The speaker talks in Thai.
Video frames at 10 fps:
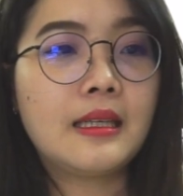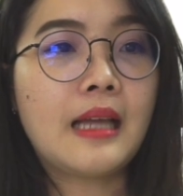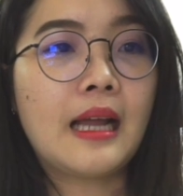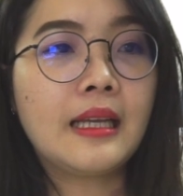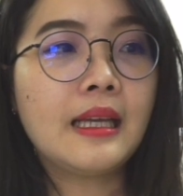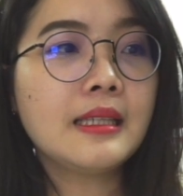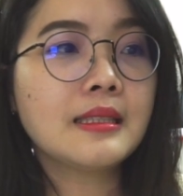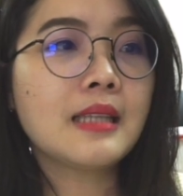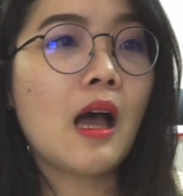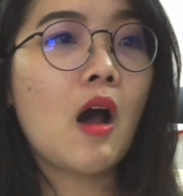อย่างที่
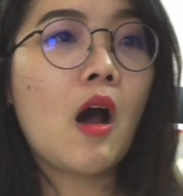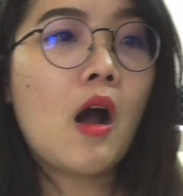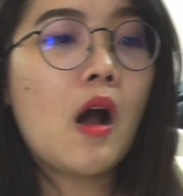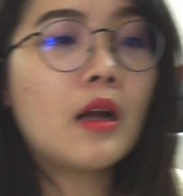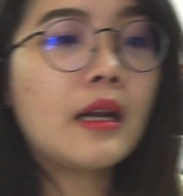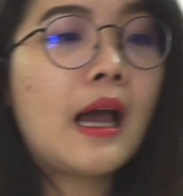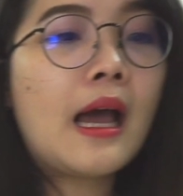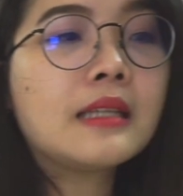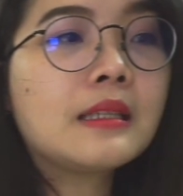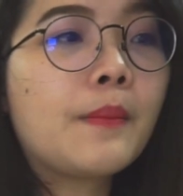2นะ
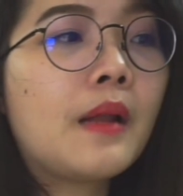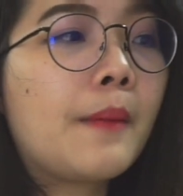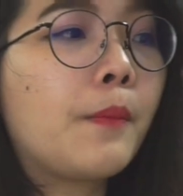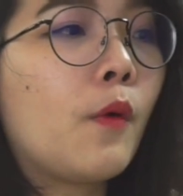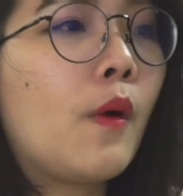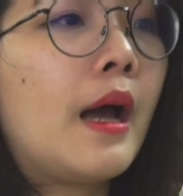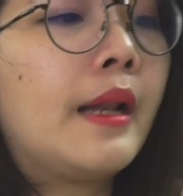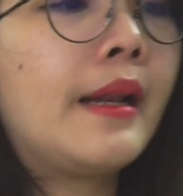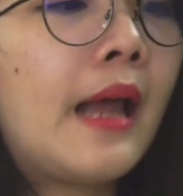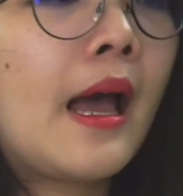คะสำหรับขวั
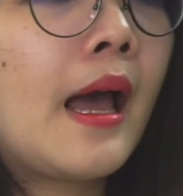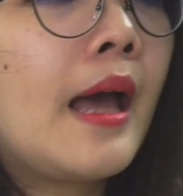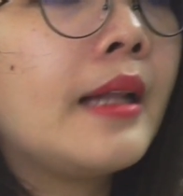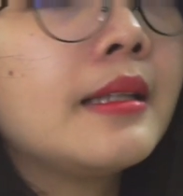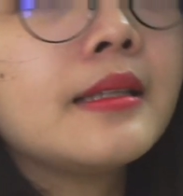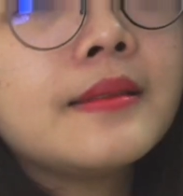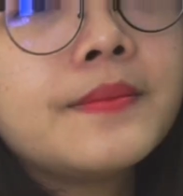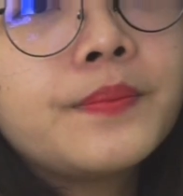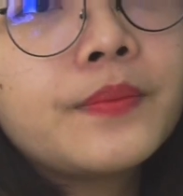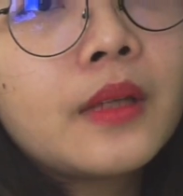ญนั้น
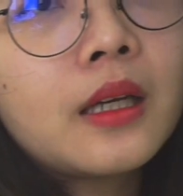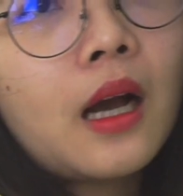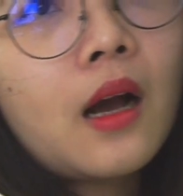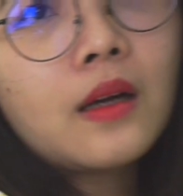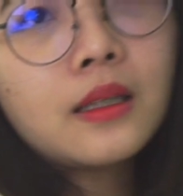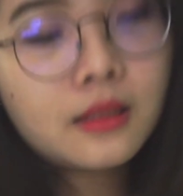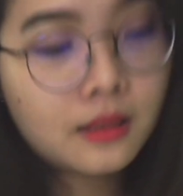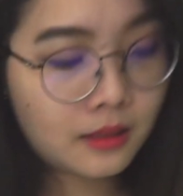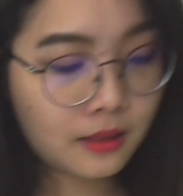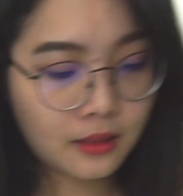ก็
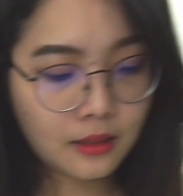คือ